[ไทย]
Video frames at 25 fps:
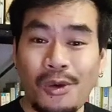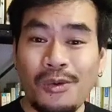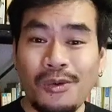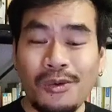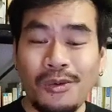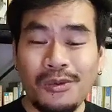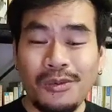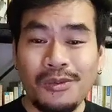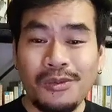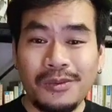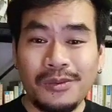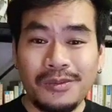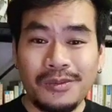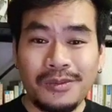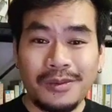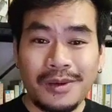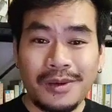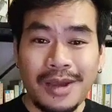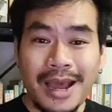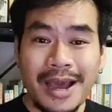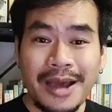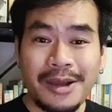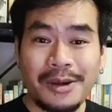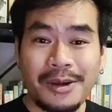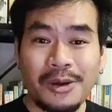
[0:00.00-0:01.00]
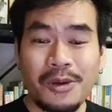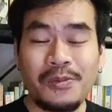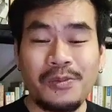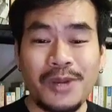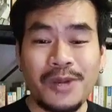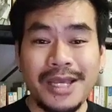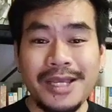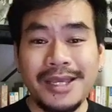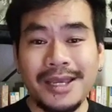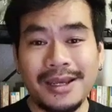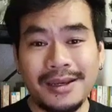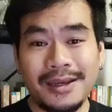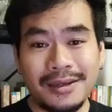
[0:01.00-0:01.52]
ทรงอาร
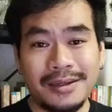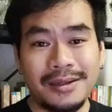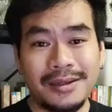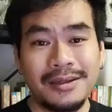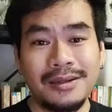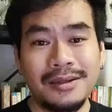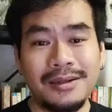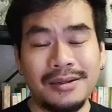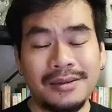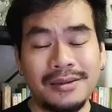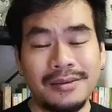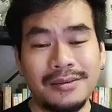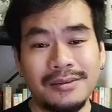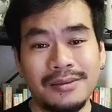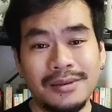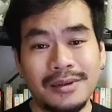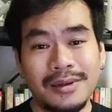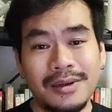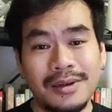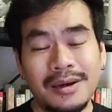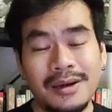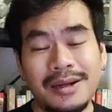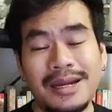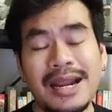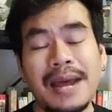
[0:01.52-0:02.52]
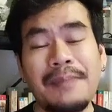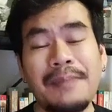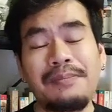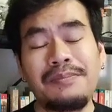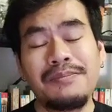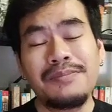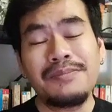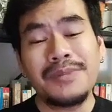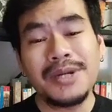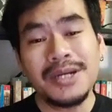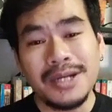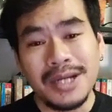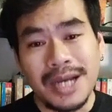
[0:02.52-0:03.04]
มณ์ได้เก่งขึ้นรั
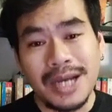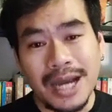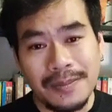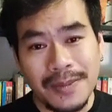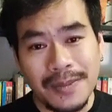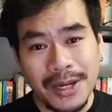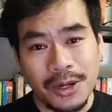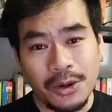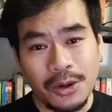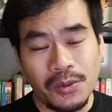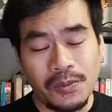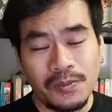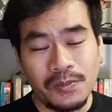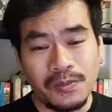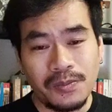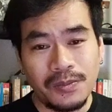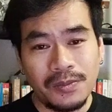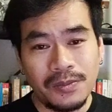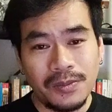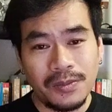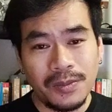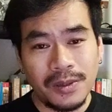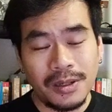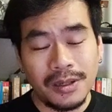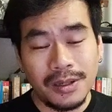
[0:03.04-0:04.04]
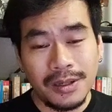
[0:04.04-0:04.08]
บมือกับอารมณ์